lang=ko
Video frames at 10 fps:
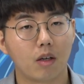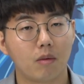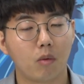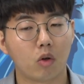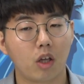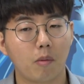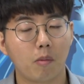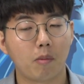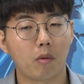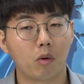어떻게
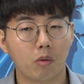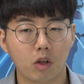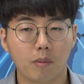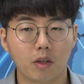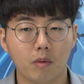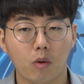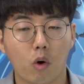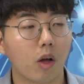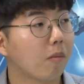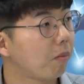보면 어떻게 말씀해
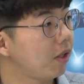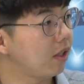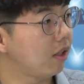워렌 버핏이